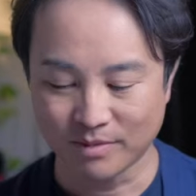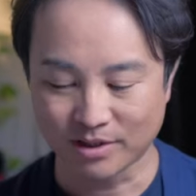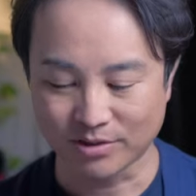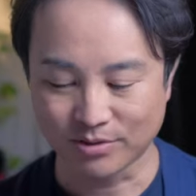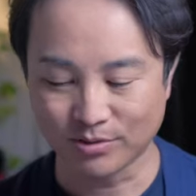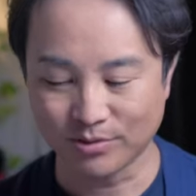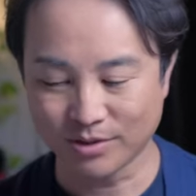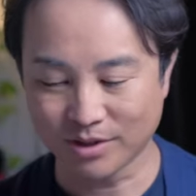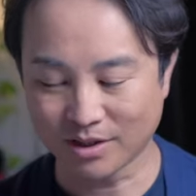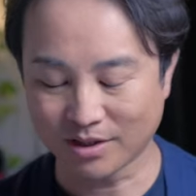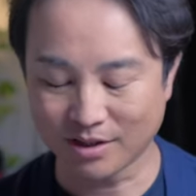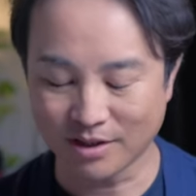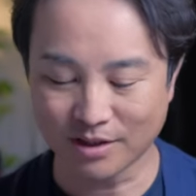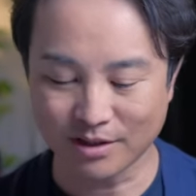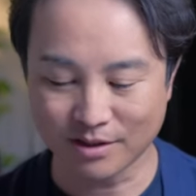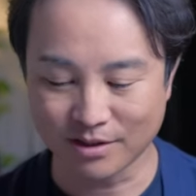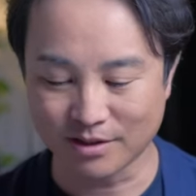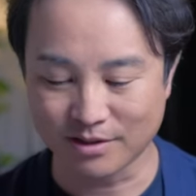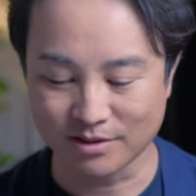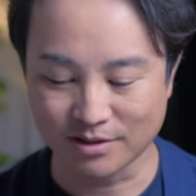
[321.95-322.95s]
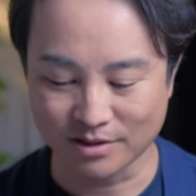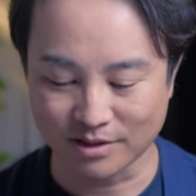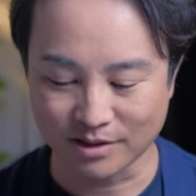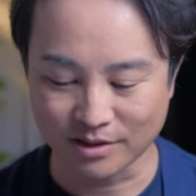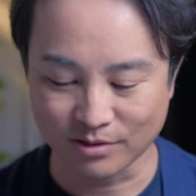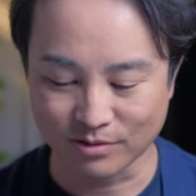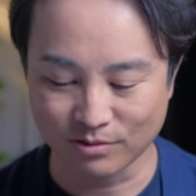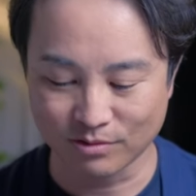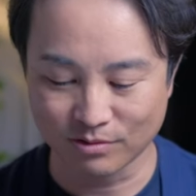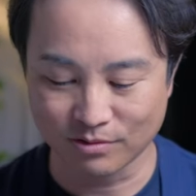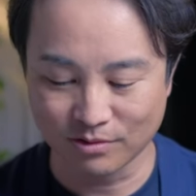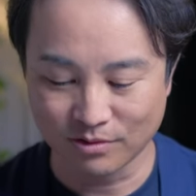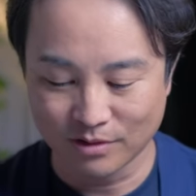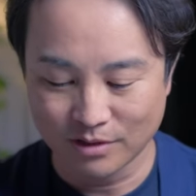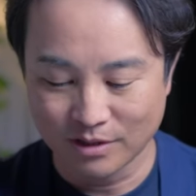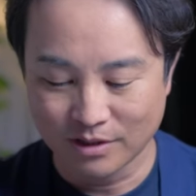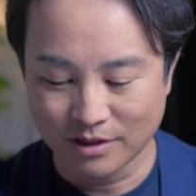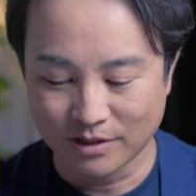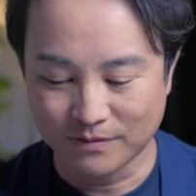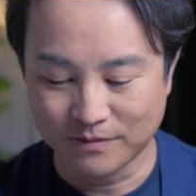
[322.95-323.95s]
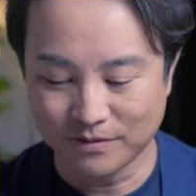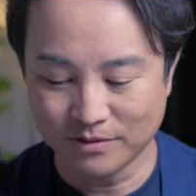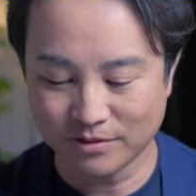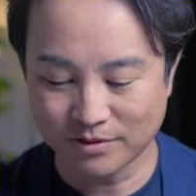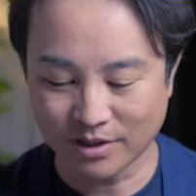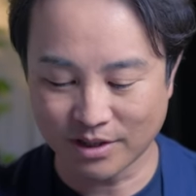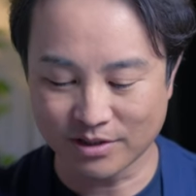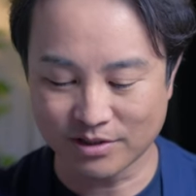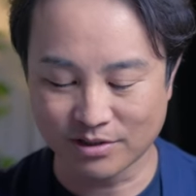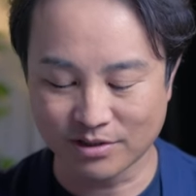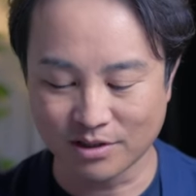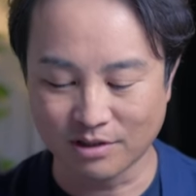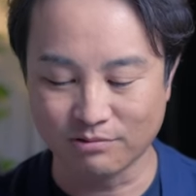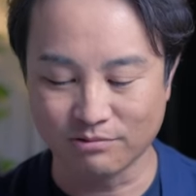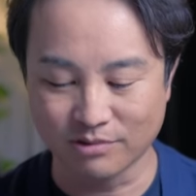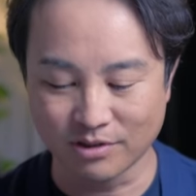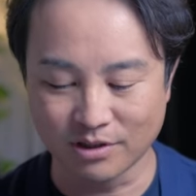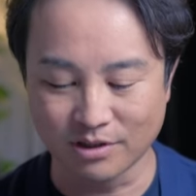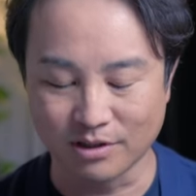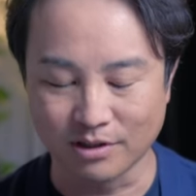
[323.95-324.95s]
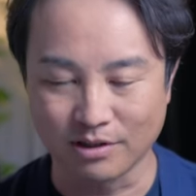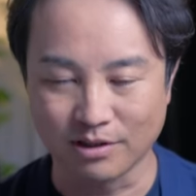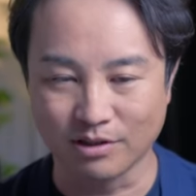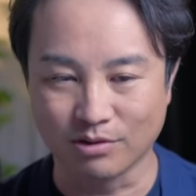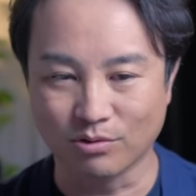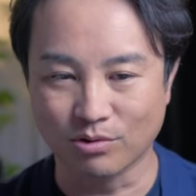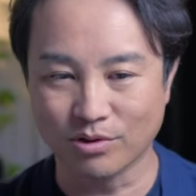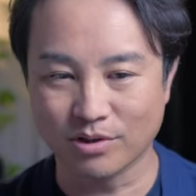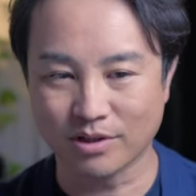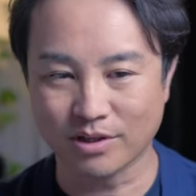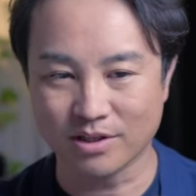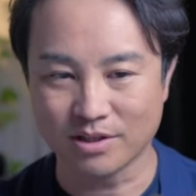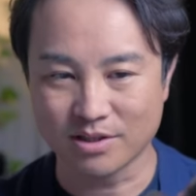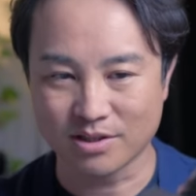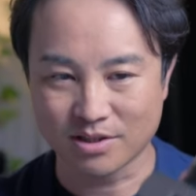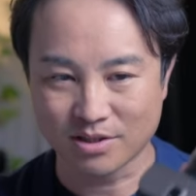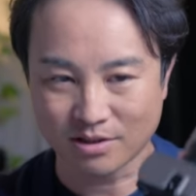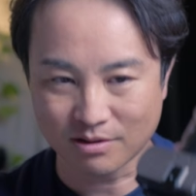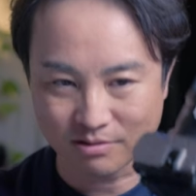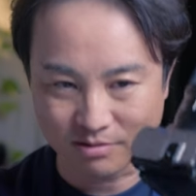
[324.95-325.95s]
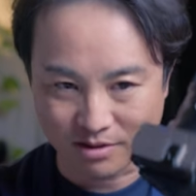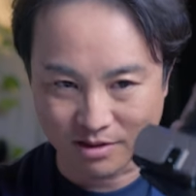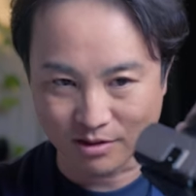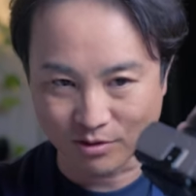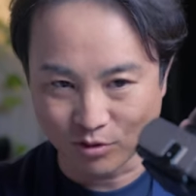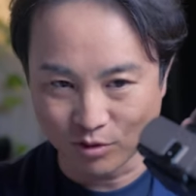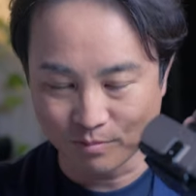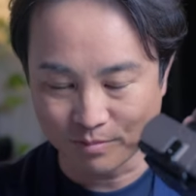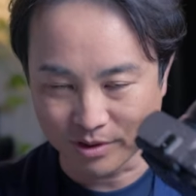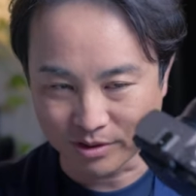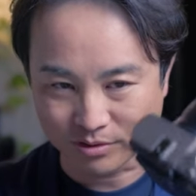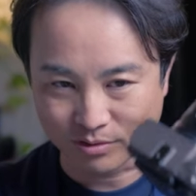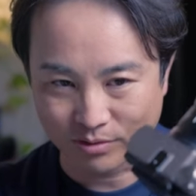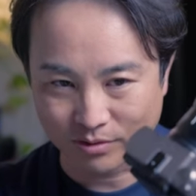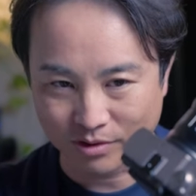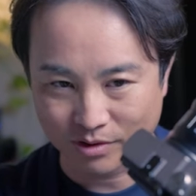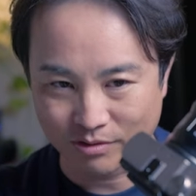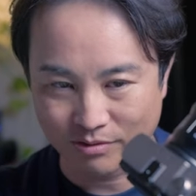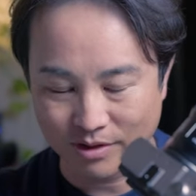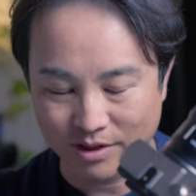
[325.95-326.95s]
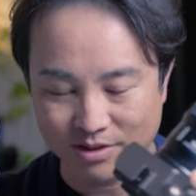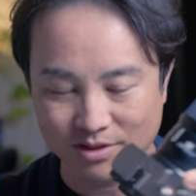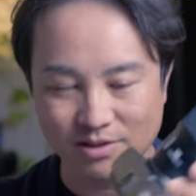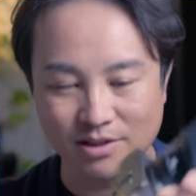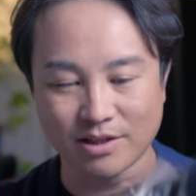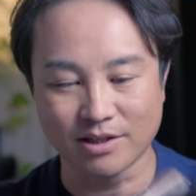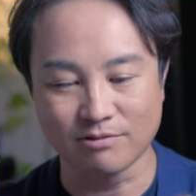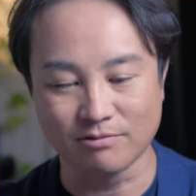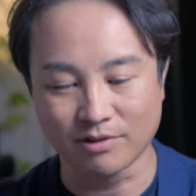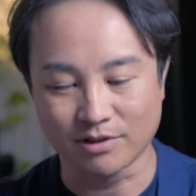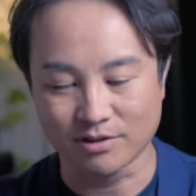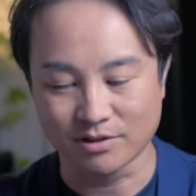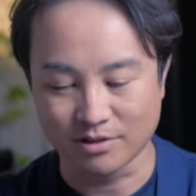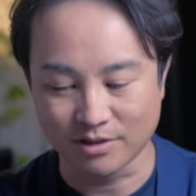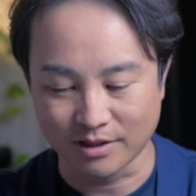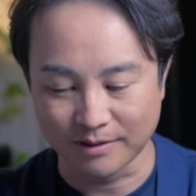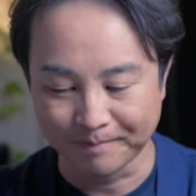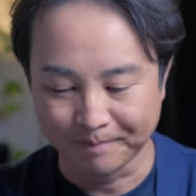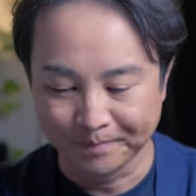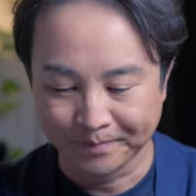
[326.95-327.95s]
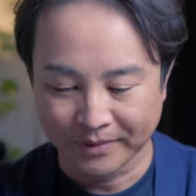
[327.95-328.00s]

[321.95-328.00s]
まあそういった中でですね、このフルサイズなのにこれだけちっちゃくてコンパクトっていう エスナイン はですね、